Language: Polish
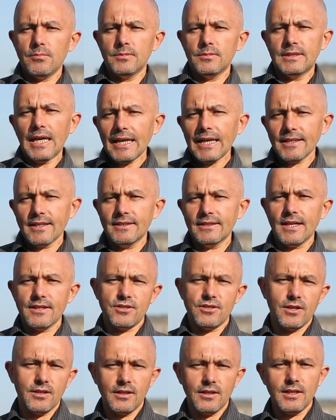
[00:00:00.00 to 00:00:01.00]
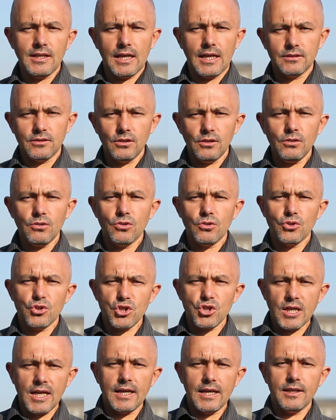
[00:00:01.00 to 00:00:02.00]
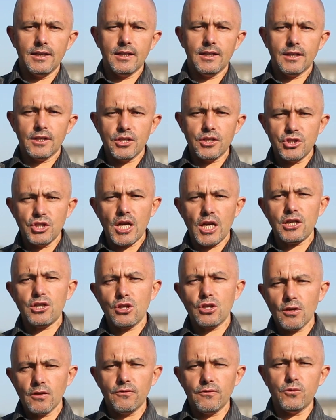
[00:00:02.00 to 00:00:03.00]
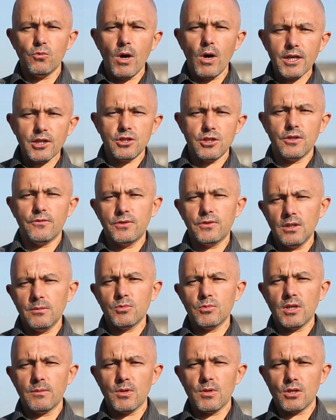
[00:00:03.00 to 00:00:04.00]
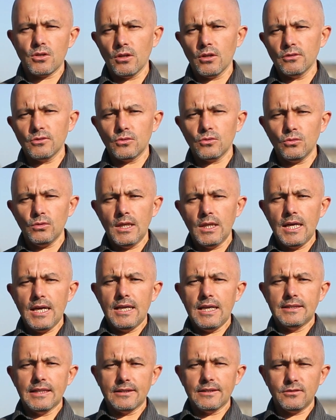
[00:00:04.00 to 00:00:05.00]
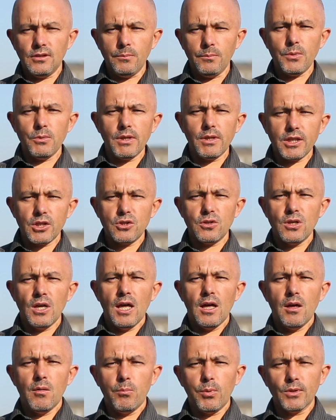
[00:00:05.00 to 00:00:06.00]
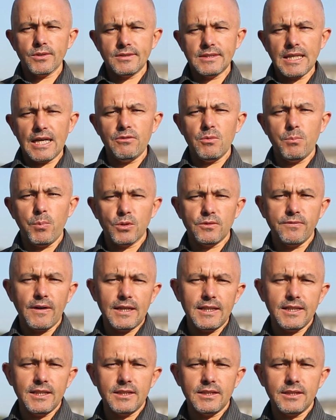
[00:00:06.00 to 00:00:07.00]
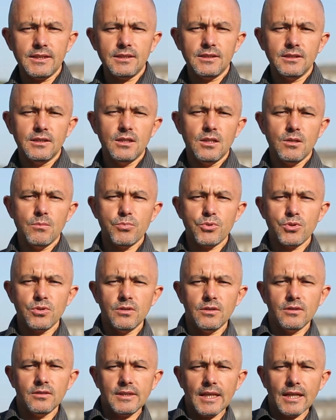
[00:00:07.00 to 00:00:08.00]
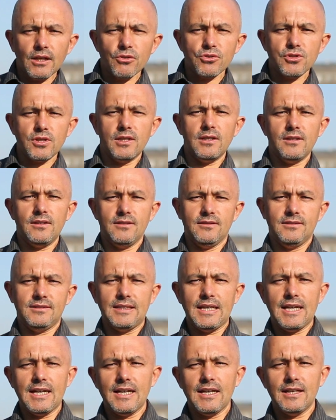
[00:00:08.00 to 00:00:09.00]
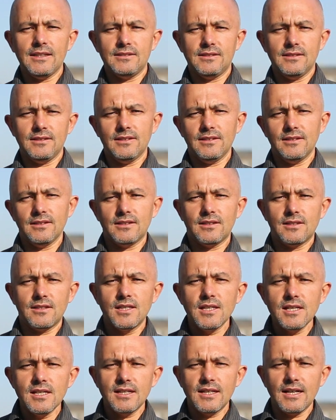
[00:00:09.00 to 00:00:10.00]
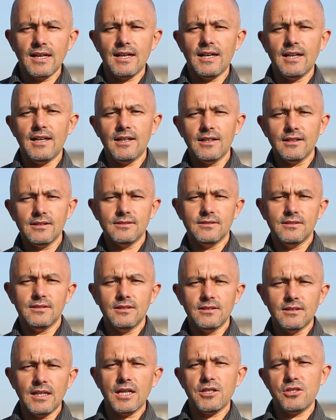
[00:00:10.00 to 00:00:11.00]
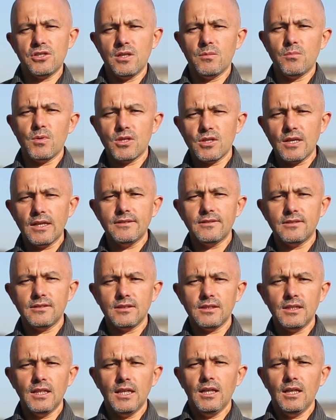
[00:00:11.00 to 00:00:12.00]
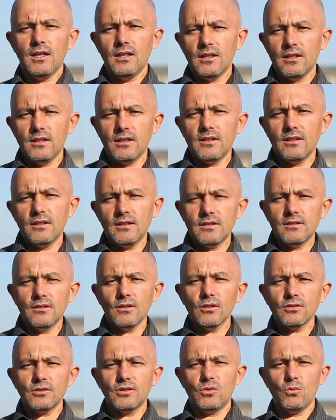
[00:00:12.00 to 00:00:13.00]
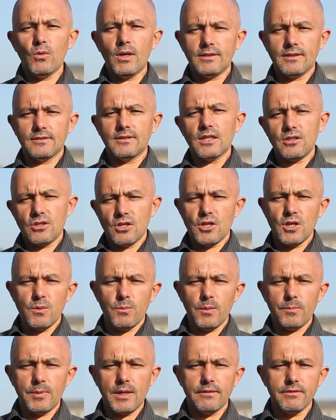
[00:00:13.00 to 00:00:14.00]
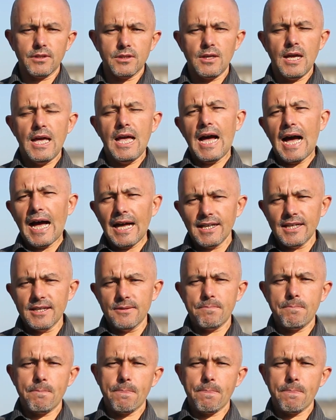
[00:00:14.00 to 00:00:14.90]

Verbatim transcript: daje nadzieję na to, że gdzieś właśnie w tymże miesiącu nastąpią jakieś podstawy, podwaliny e, tego, że za te kilkanaście miesięcy e, no, sytuacja zacznie się poprawiać. Ale